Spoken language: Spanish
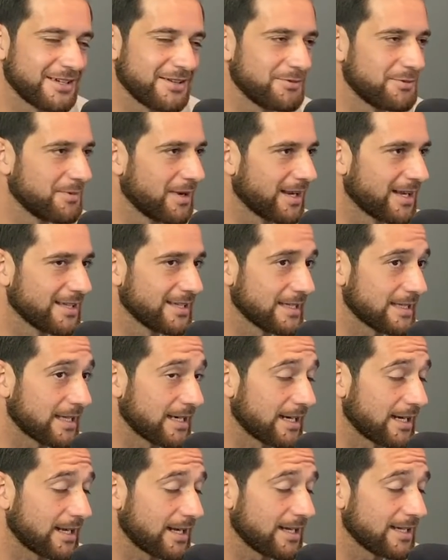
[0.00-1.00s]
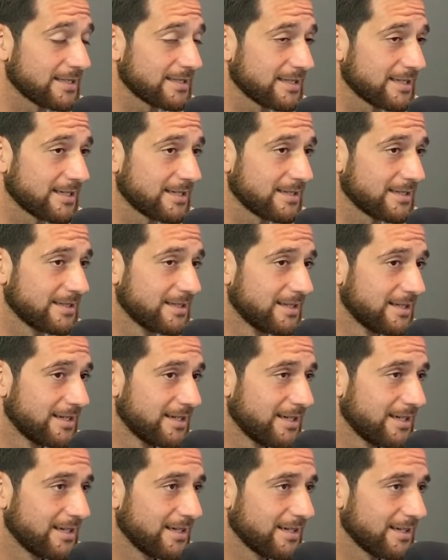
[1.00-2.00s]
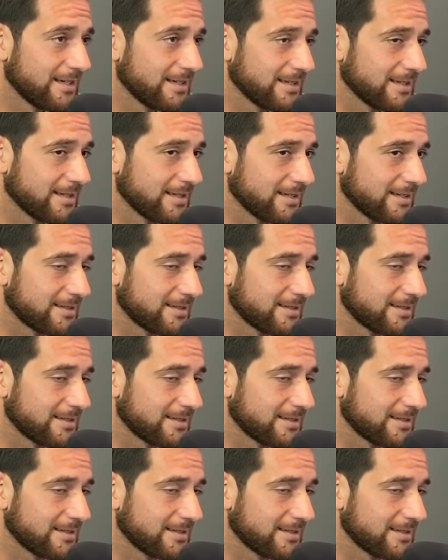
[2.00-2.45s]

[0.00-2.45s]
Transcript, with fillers: a mí me encanta estar en casa, eh,